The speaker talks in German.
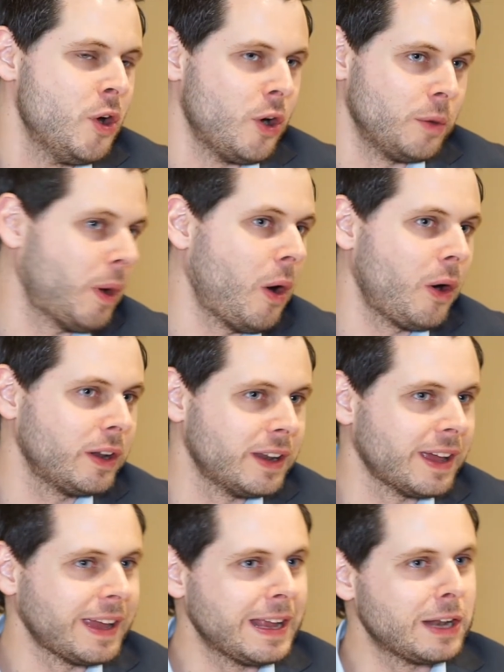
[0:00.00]
und braucht in
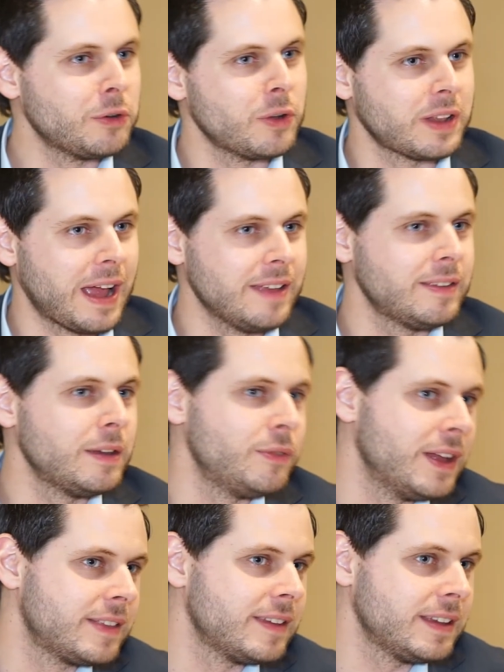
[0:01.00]
der Regel nur 30,
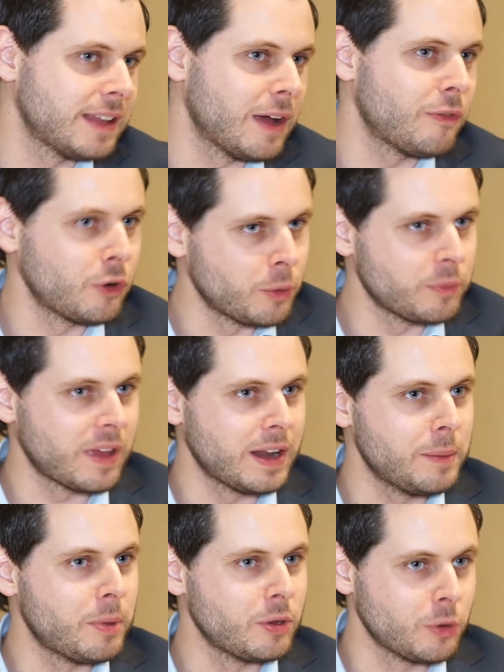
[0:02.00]
40 davon, um
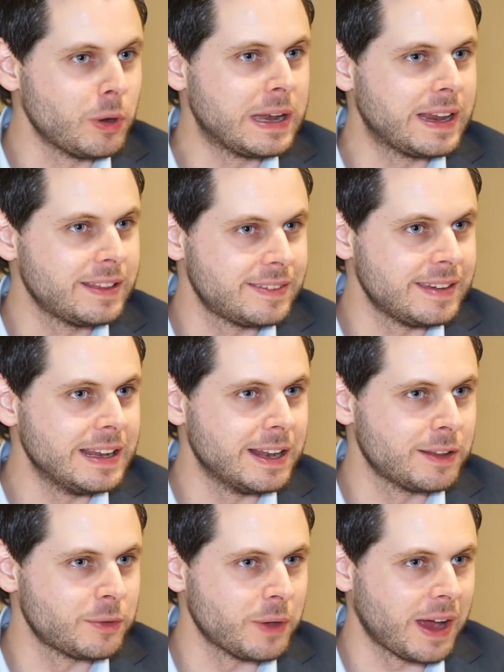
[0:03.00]
seine persönlichen
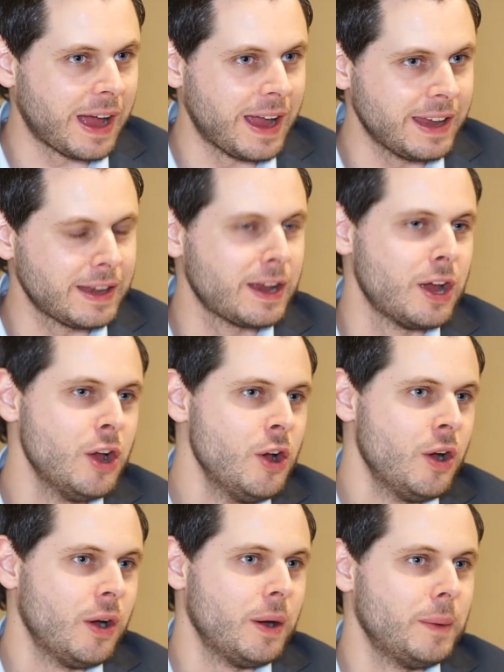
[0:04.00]
Ziele zu erreichen. Wie
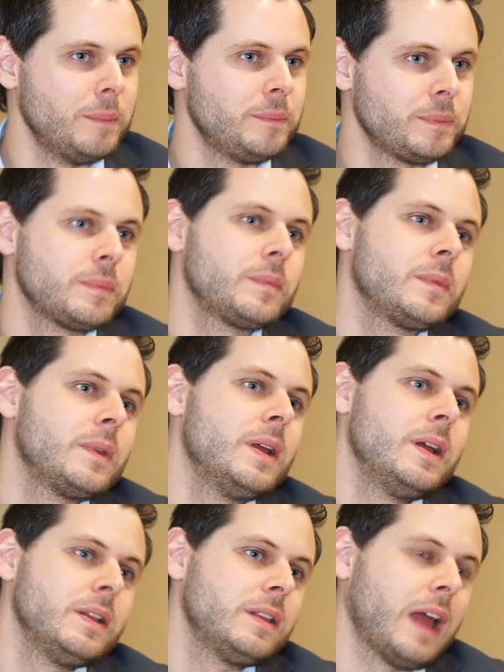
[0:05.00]
viel 300 bis 700 Lieferanten?